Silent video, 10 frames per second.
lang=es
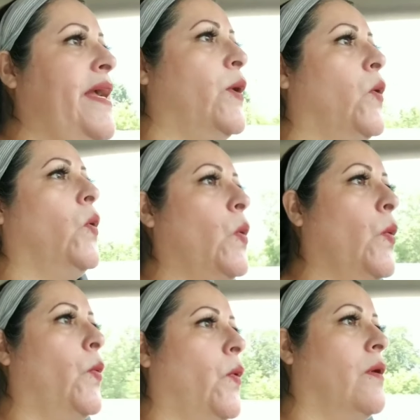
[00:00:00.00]
pero
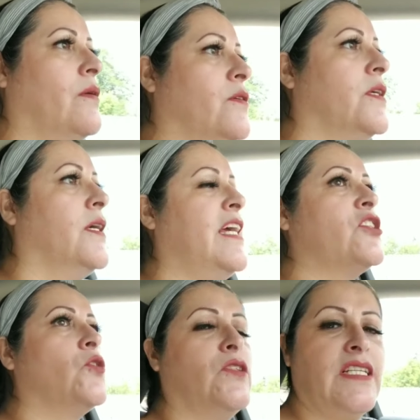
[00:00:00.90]

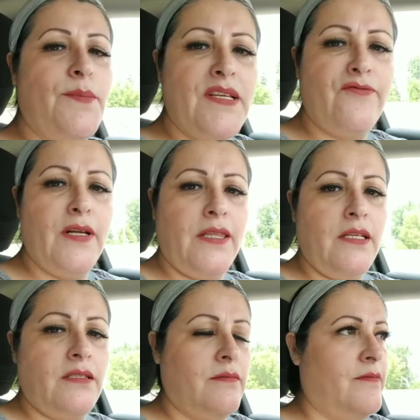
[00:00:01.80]
esto nos hace más
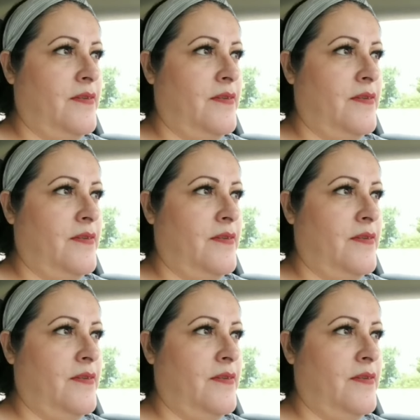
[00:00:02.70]
fuertes.